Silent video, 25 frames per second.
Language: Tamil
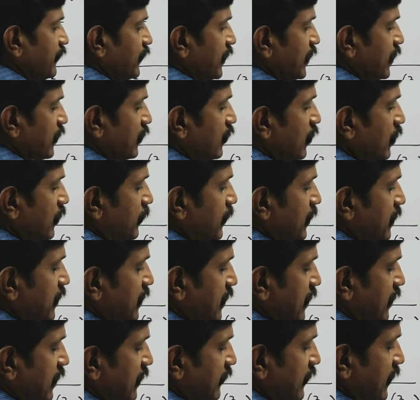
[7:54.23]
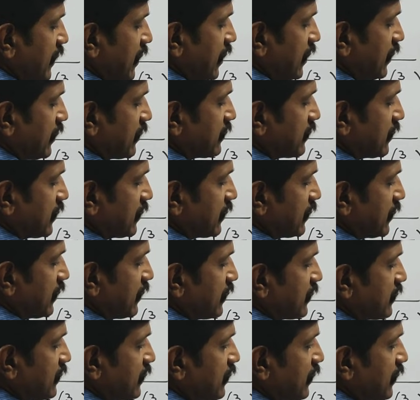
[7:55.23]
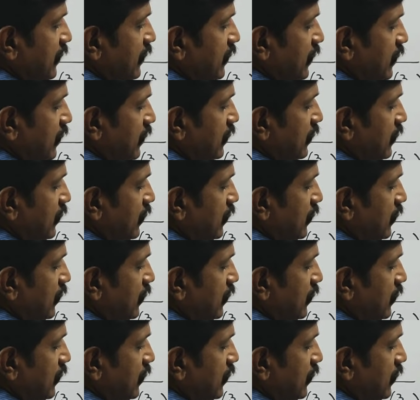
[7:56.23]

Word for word: ஃபைவ் காமன் தான் நான் வெளியில் எடுத்துருங்க எடுத்துட்டிங்கன்னா